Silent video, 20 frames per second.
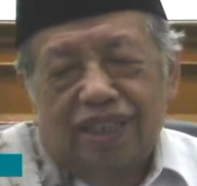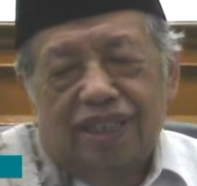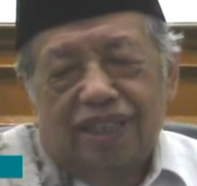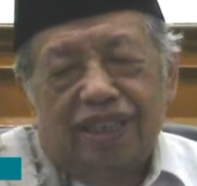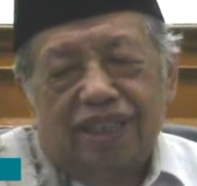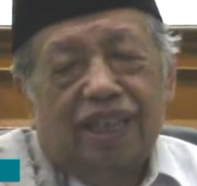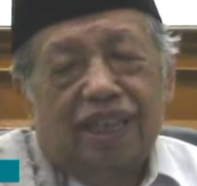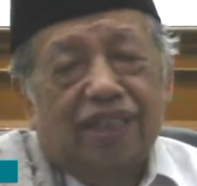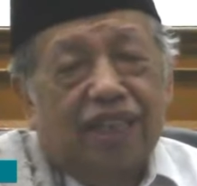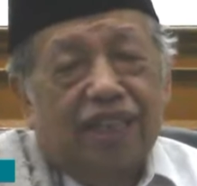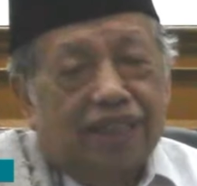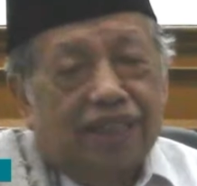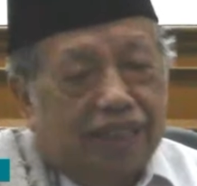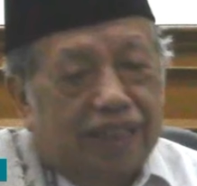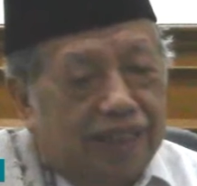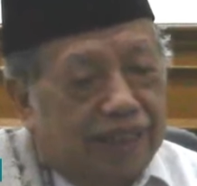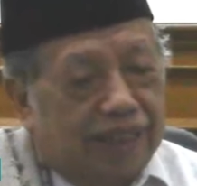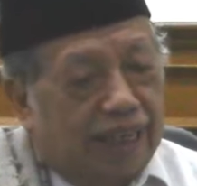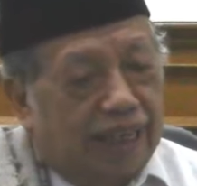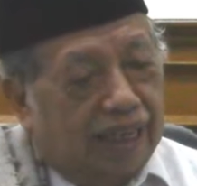Yang
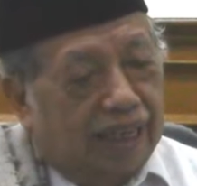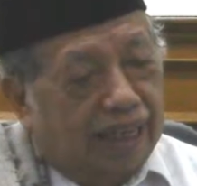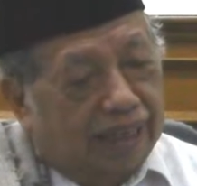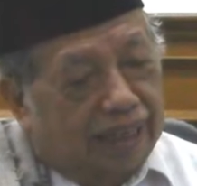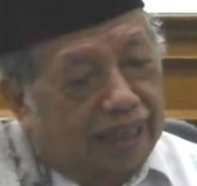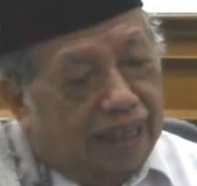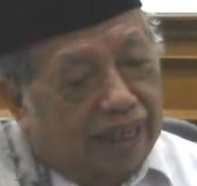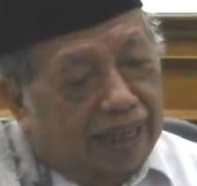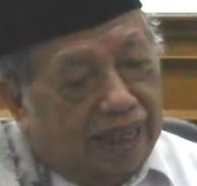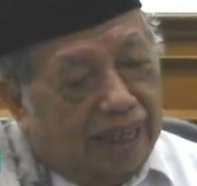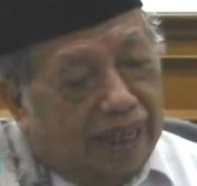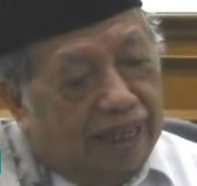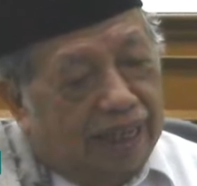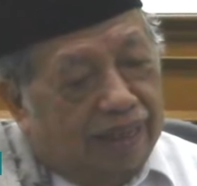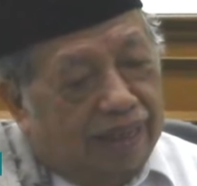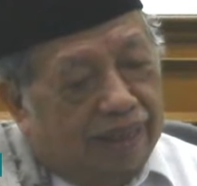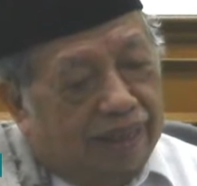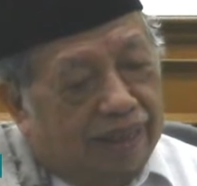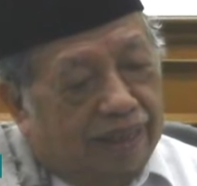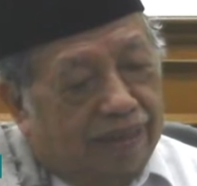tadi saya katakan,
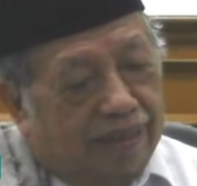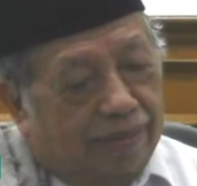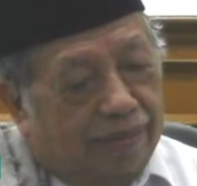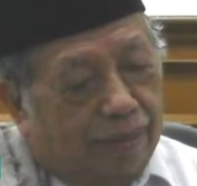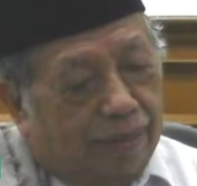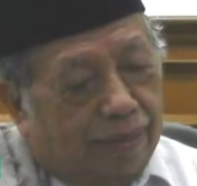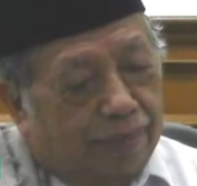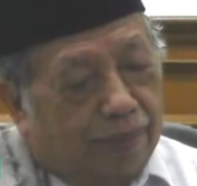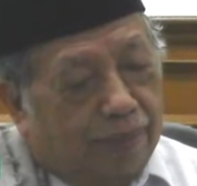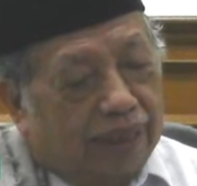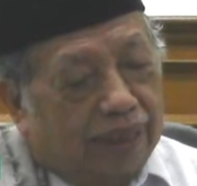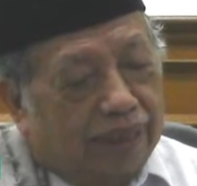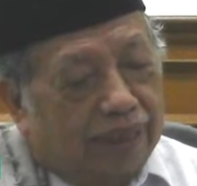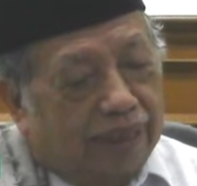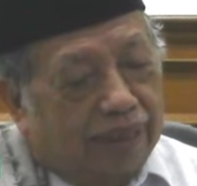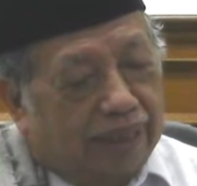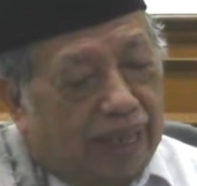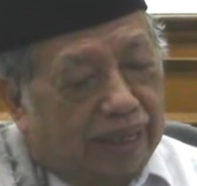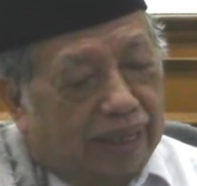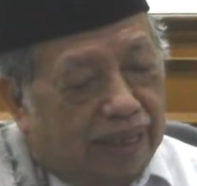
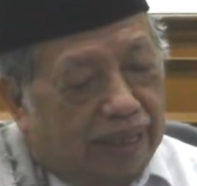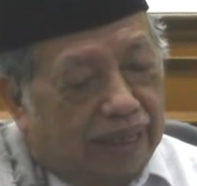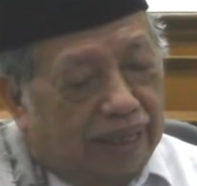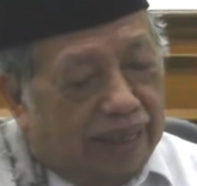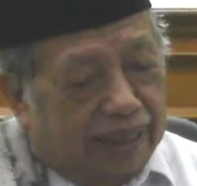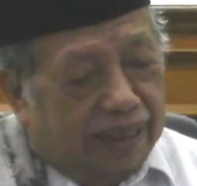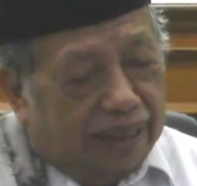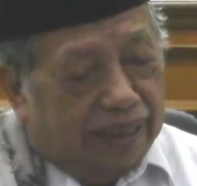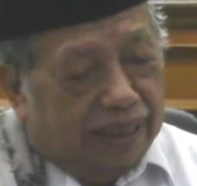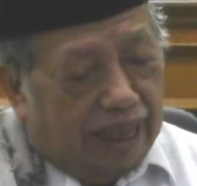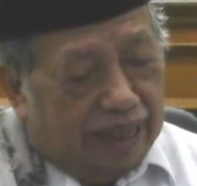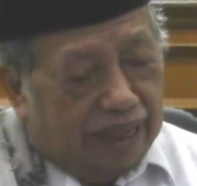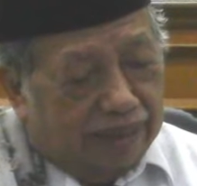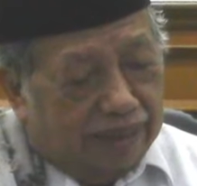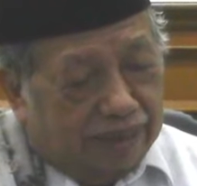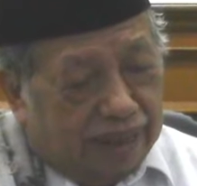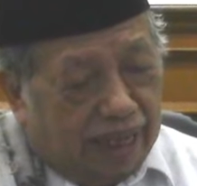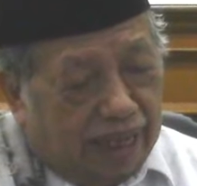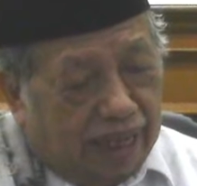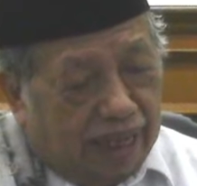pantang
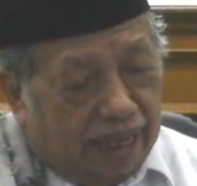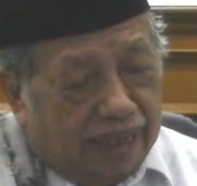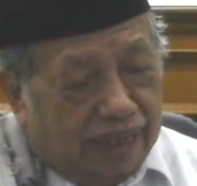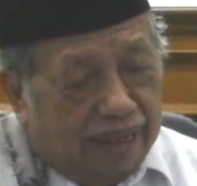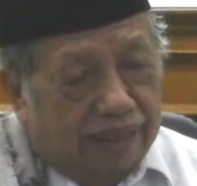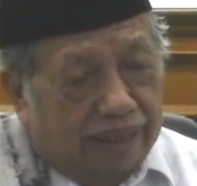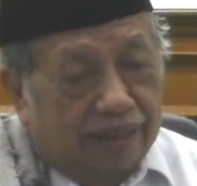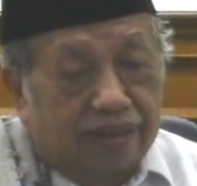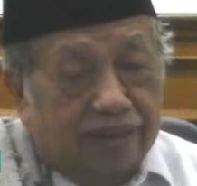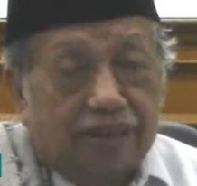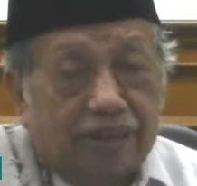kelintasan,